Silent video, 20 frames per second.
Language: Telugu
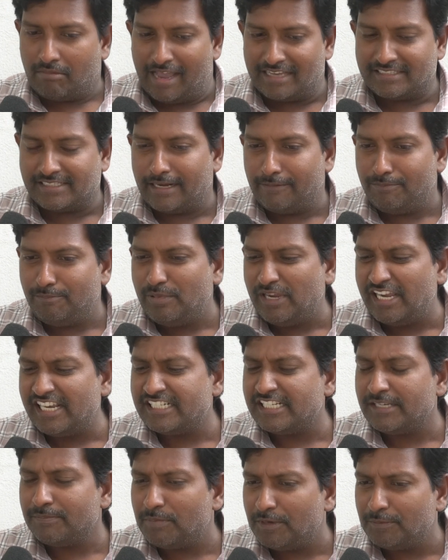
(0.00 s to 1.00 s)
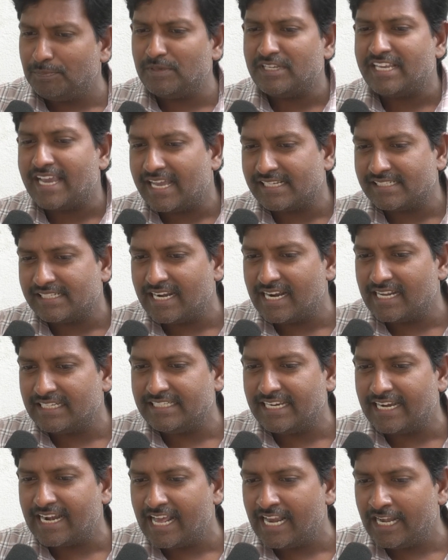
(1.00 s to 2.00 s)
అసలు పీల్చి పిప్పి చేస్తున్నారు
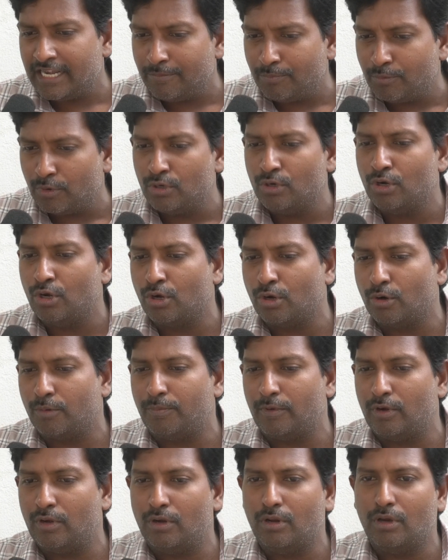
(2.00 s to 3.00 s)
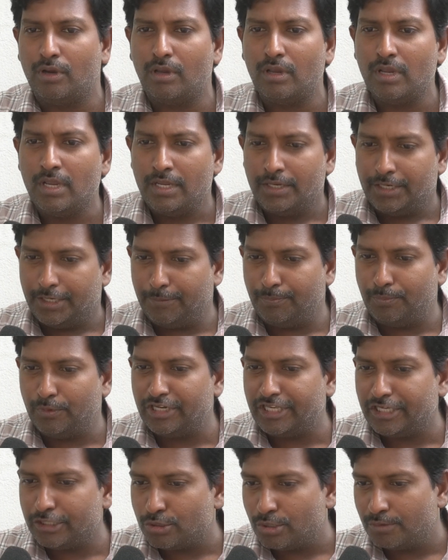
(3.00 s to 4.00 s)
జనాల్ని పన్నుల రూపంలో
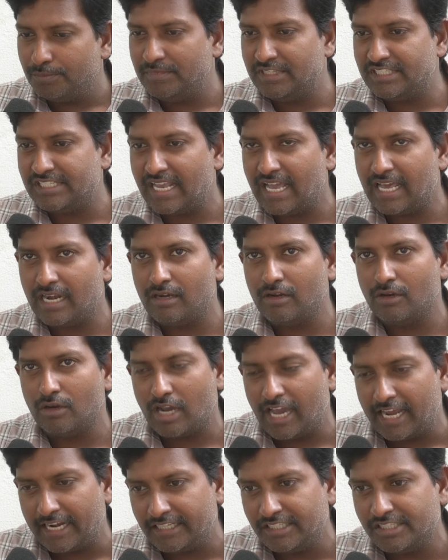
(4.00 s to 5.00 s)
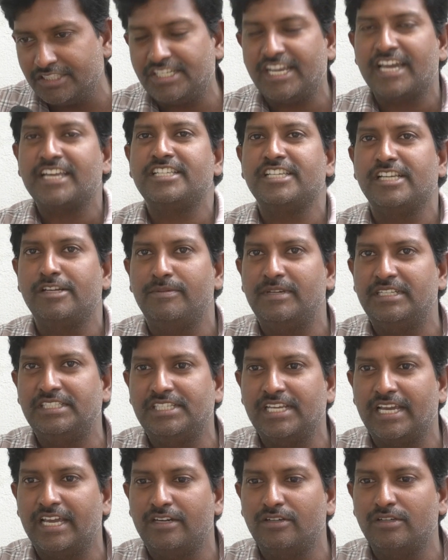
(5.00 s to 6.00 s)
ఇప్పటికీ తొమ్మిది సార్లు కరెంటు ఛార్జీలు
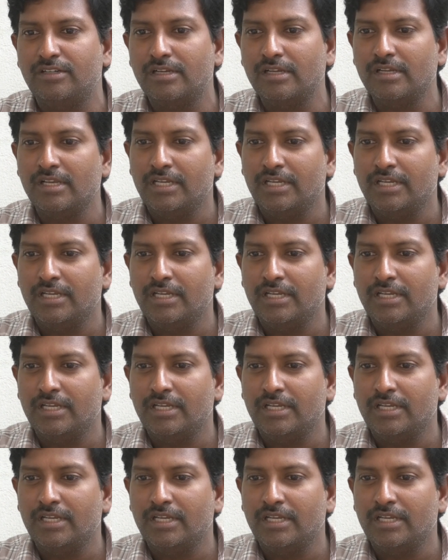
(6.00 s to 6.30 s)
పెంచారు